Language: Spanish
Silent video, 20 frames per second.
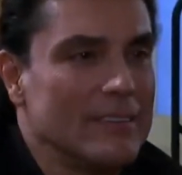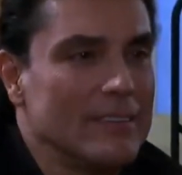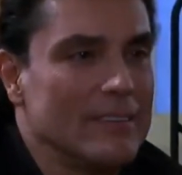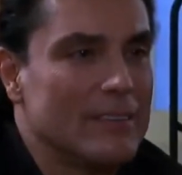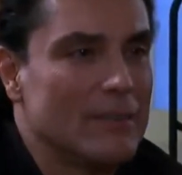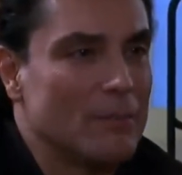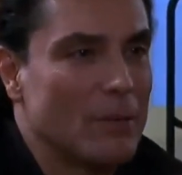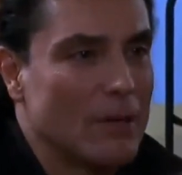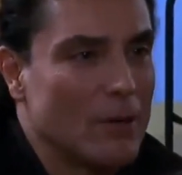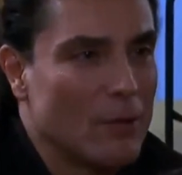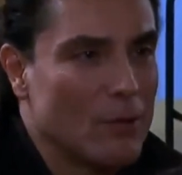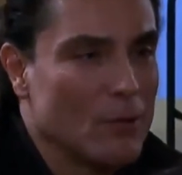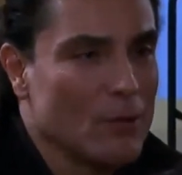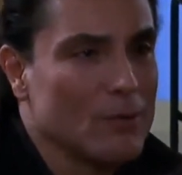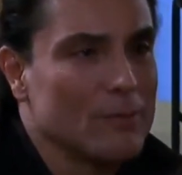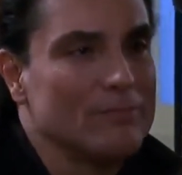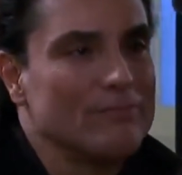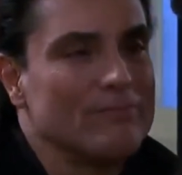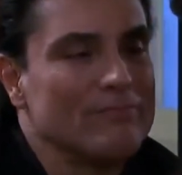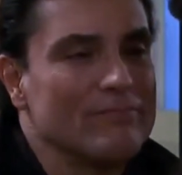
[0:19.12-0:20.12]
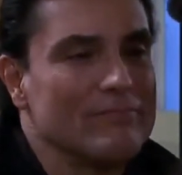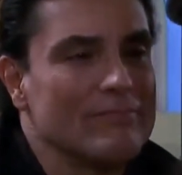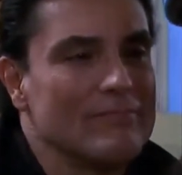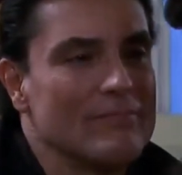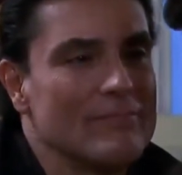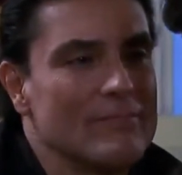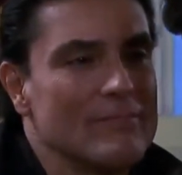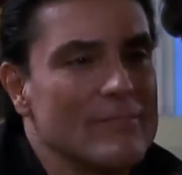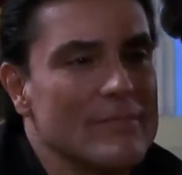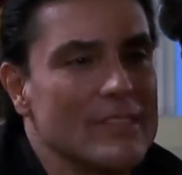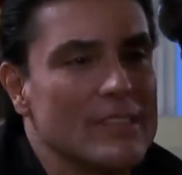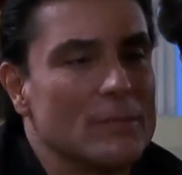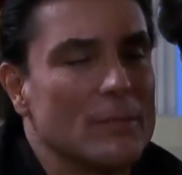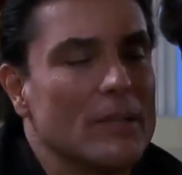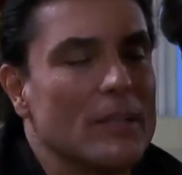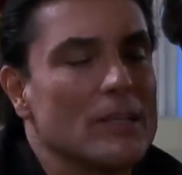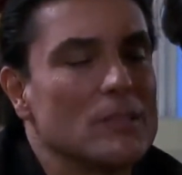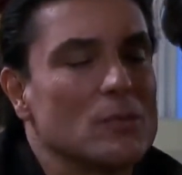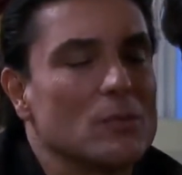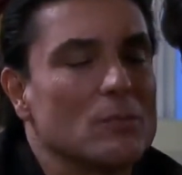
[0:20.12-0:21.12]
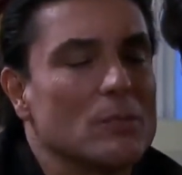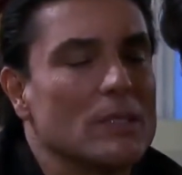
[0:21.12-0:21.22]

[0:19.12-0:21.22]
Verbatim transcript: ¿Te perdono? Si me das un